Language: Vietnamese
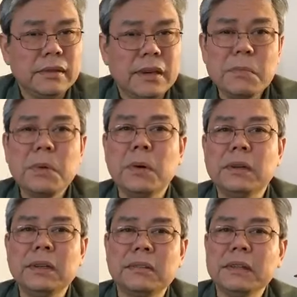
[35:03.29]
Không
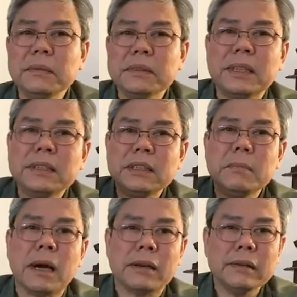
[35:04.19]
đùa được với một tay tư
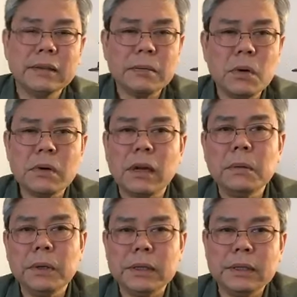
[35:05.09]
bản nhà buôn
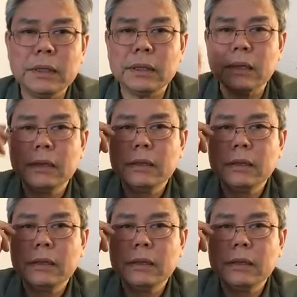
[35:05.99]
lão luyện như thế này.